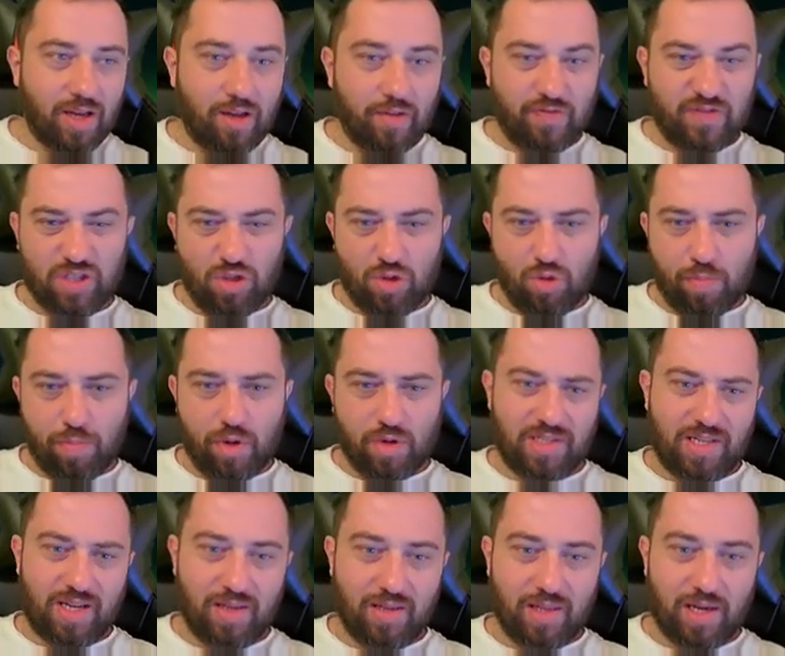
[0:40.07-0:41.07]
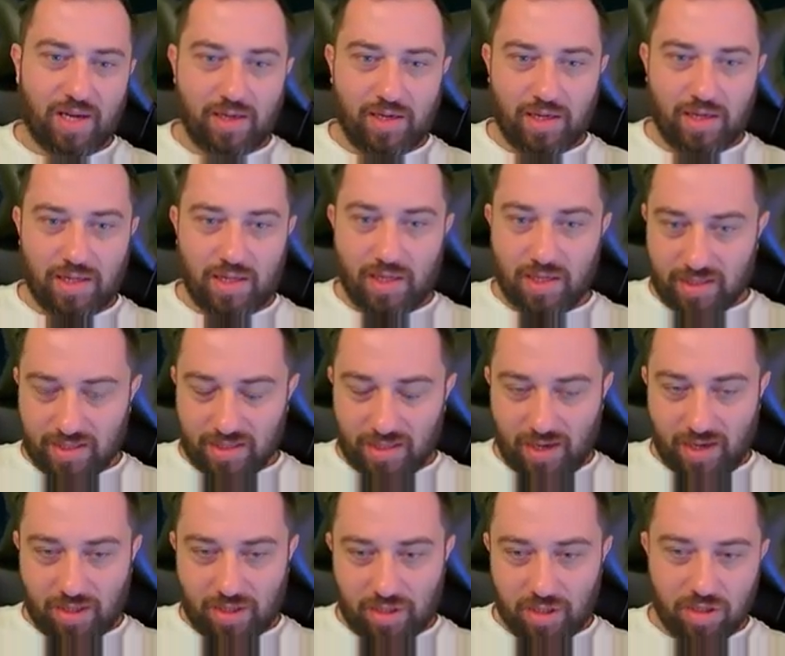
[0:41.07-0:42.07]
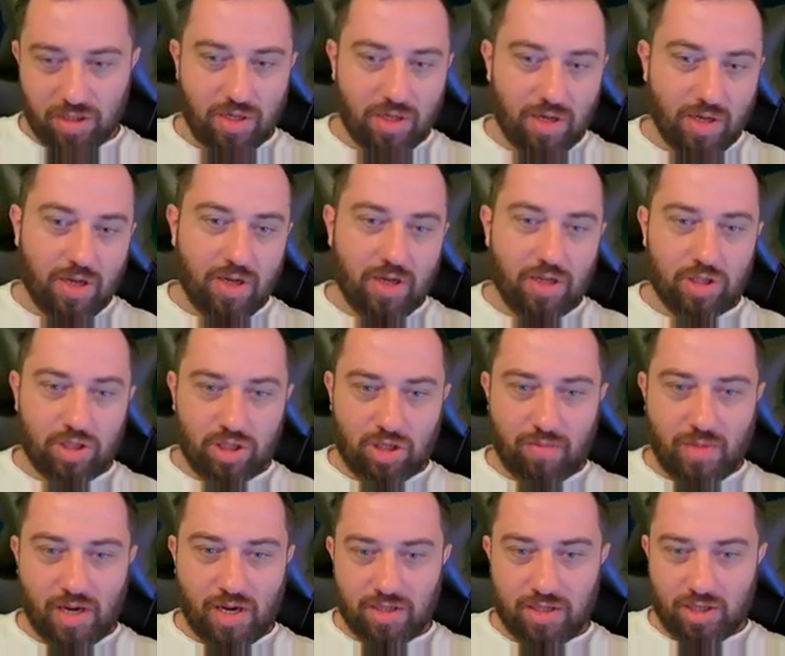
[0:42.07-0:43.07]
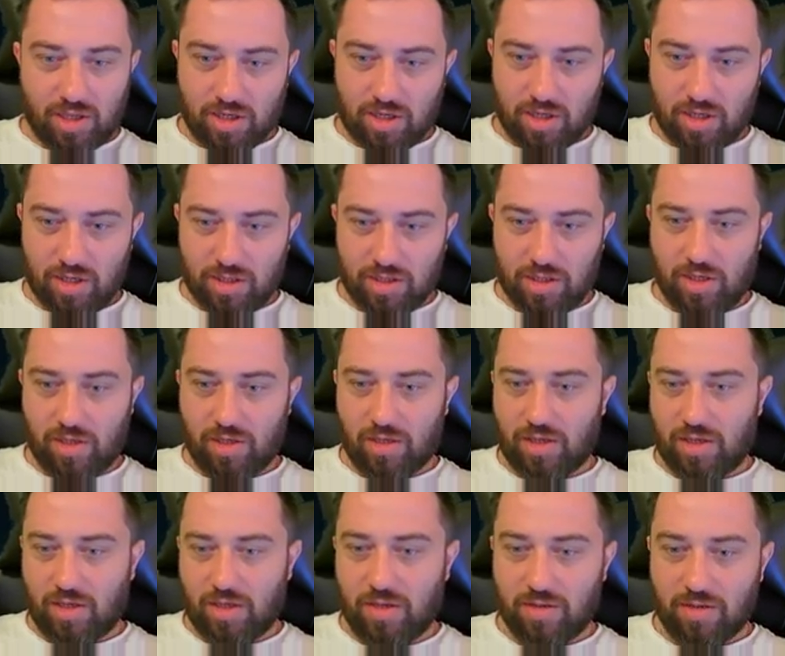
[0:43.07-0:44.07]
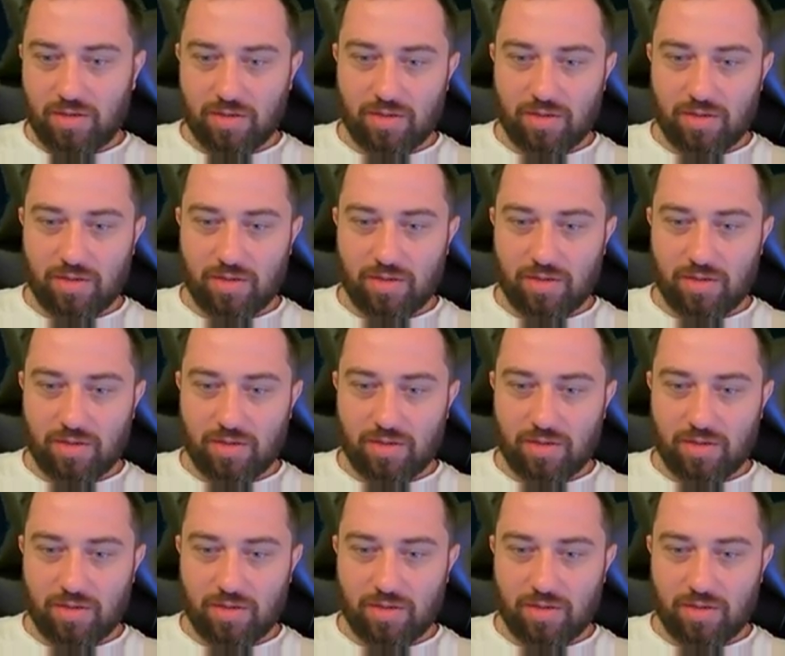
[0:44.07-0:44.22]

w 100% i nie stracić. Trzymajcie się, dzięki.